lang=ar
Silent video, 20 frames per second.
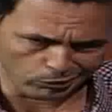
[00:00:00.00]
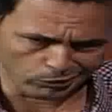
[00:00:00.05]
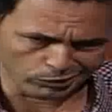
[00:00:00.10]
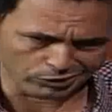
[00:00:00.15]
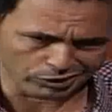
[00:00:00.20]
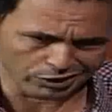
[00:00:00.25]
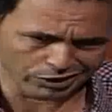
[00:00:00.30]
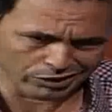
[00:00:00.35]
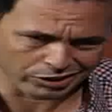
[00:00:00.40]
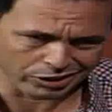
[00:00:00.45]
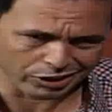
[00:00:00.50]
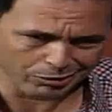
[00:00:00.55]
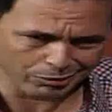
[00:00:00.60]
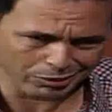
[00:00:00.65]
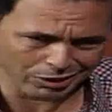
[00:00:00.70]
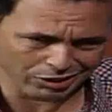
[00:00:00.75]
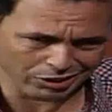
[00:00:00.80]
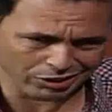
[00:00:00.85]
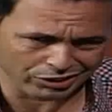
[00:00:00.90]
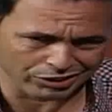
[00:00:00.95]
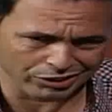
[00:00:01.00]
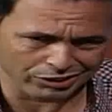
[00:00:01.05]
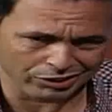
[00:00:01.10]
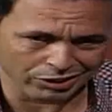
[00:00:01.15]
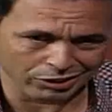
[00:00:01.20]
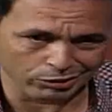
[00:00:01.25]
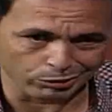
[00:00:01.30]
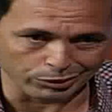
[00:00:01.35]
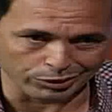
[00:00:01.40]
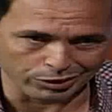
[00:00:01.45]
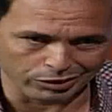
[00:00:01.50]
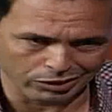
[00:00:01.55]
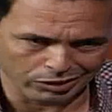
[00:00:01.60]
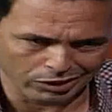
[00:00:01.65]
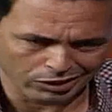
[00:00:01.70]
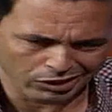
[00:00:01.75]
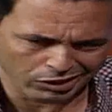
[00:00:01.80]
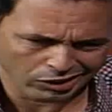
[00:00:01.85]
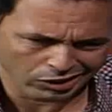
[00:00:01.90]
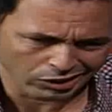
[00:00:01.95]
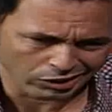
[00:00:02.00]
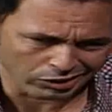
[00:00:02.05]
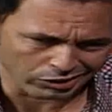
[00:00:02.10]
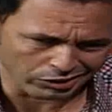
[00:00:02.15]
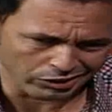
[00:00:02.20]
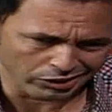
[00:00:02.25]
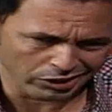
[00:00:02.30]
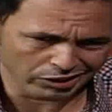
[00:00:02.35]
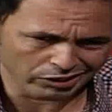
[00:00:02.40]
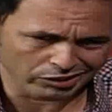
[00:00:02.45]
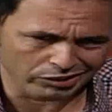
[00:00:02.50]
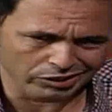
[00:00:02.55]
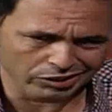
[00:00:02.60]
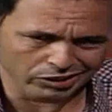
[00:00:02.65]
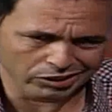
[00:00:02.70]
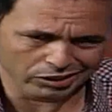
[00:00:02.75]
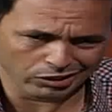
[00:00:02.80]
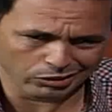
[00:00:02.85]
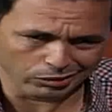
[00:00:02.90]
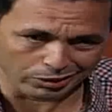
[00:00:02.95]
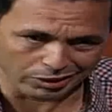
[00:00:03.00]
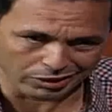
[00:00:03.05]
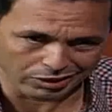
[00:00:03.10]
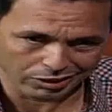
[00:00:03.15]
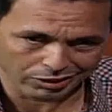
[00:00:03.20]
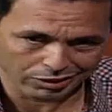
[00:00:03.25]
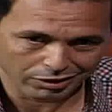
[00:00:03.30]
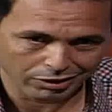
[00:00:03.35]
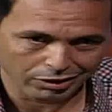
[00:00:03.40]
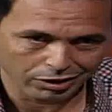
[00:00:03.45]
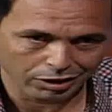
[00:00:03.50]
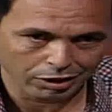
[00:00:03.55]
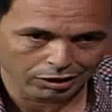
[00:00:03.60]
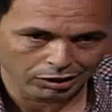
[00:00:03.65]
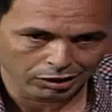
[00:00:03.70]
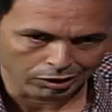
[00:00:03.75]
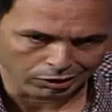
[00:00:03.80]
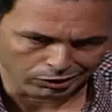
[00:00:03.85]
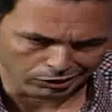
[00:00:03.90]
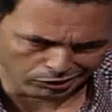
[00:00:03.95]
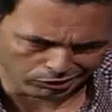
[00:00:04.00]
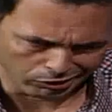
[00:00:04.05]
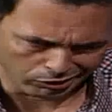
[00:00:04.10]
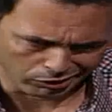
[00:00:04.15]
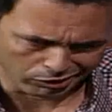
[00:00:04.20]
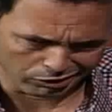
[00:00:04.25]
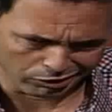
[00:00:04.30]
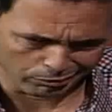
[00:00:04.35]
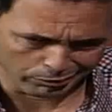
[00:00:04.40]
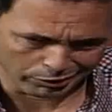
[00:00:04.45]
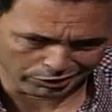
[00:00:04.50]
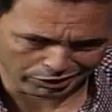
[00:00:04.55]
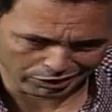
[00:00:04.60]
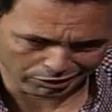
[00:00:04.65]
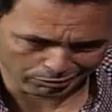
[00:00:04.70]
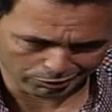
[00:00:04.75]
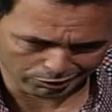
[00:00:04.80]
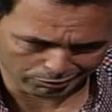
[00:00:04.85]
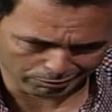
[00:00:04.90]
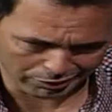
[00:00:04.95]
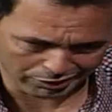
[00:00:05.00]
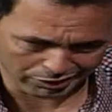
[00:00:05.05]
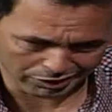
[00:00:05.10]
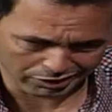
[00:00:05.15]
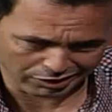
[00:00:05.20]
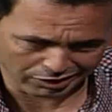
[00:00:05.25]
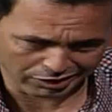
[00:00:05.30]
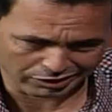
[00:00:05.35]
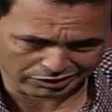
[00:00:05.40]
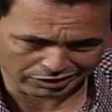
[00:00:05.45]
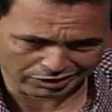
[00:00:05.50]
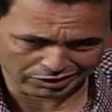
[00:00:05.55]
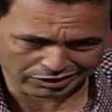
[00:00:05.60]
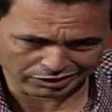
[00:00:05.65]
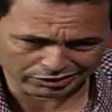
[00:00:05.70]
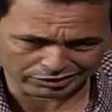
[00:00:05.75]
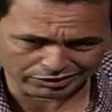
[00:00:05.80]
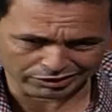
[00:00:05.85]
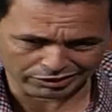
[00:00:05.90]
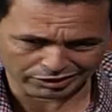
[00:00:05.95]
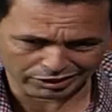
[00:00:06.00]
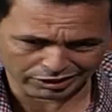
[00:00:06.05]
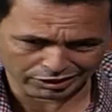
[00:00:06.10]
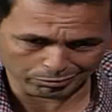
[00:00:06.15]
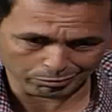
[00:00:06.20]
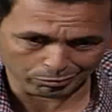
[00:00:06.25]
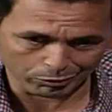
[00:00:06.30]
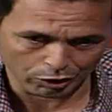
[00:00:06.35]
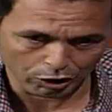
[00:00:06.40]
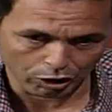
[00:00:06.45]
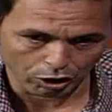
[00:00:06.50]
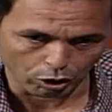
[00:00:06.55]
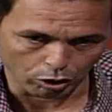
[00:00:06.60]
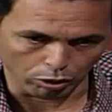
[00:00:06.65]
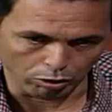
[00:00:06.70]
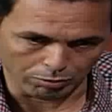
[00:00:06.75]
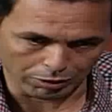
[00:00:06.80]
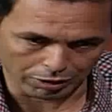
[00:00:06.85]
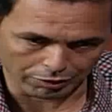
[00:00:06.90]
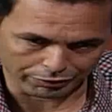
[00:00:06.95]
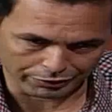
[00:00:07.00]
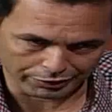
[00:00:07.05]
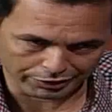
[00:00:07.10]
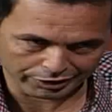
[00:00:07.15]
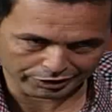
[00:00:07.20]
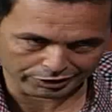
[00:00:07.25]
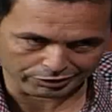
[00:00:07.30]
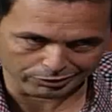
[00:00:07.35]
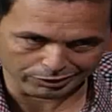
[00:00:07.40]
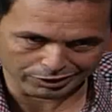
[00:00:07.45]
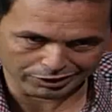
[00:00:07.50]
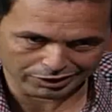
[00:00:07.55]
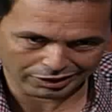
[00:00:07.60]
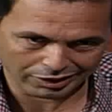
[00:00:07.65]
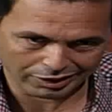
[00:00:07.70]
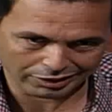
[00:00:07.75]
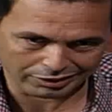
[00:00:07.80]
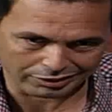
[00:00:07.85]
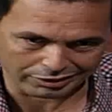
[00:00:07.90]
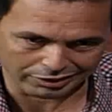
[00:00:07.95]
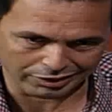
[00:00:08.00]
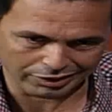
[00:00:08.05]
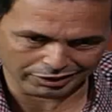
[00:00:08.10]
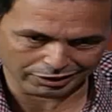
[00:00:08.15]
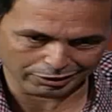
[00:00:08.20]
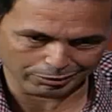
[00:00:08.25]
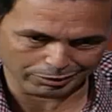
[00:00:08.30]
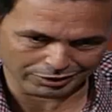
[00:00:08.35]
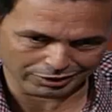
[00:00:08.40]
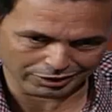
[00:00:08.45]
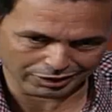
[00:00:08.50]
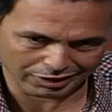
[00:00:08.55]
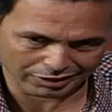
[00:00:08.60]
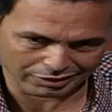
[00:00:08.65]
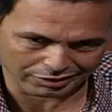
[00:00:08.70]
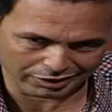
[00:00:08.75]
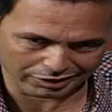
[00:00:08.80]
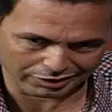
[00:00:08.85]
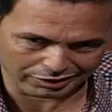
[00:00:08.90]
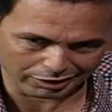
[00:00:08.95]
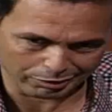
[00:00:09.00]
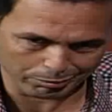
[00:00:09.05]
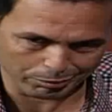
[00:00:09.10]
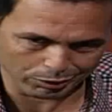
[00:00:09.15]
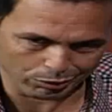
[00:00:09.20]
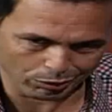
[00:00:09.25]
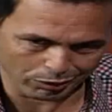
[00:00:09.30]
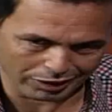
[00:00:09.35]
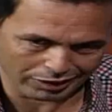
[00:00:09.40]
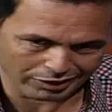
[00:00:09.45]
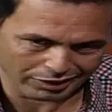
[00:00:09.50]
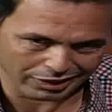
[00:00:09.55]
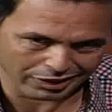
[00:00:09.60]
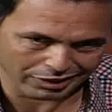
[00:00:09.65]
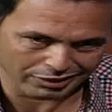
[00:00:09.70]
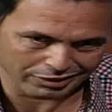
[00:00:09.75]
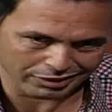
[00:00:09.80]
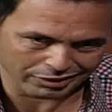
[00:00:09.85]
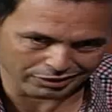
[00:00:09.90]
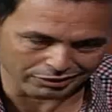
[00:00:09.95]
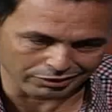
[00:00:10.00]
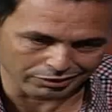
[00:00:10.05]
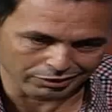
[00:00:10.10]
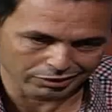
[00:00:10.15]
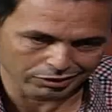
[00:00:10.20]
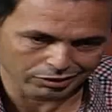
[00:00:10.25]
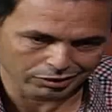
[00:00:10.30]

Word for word: أستاذ كمال الشناوي سيادة اللواء الحرب قامت بقالها تلات أيام وما فيش ولا عسكري من العساكر بتوعك جاهزين